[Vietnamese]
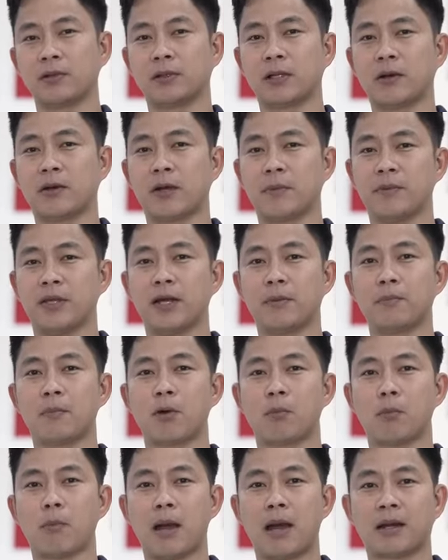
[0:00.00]
tạo cảm giác
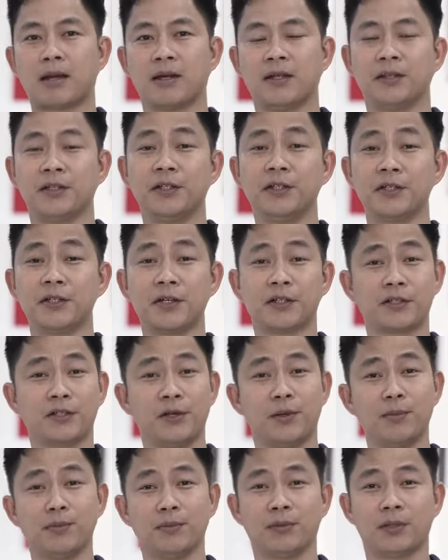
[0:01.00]
mộc mạc nên thường được
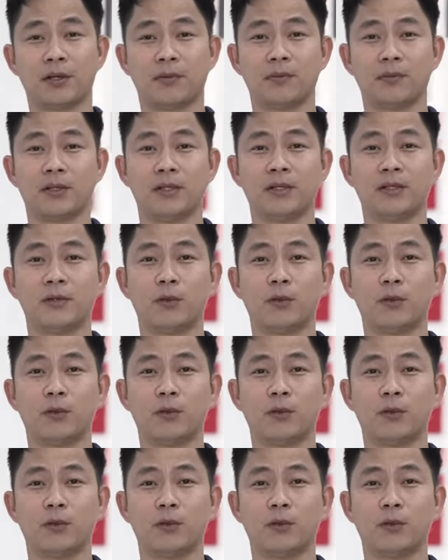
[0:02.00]
dùng trong những